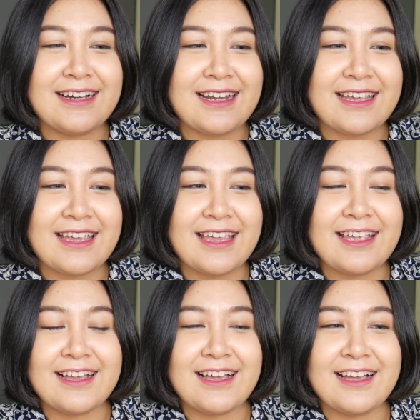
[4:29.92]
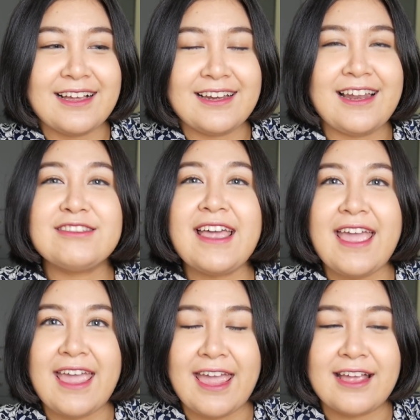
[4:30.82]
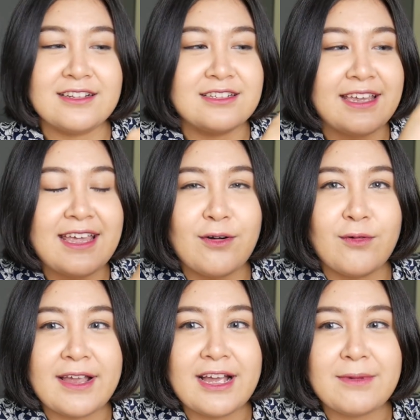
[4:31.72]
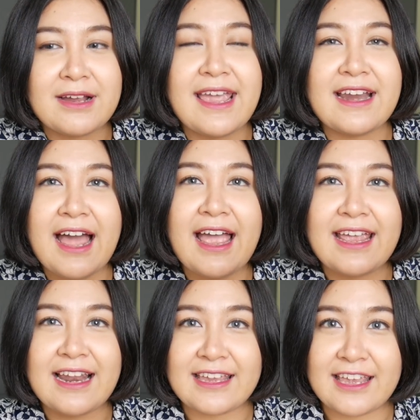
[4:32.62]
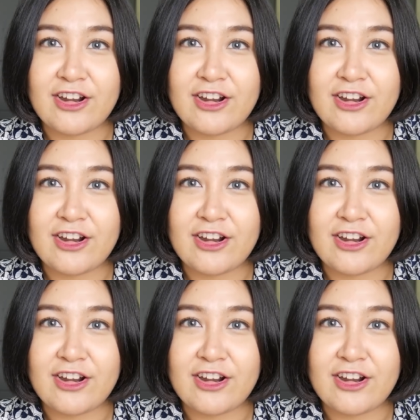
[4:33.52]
อะไรอย่างนี้แล้วแต่หรือเกี่ยวไว้กับกางเกงในอะไรอย่าง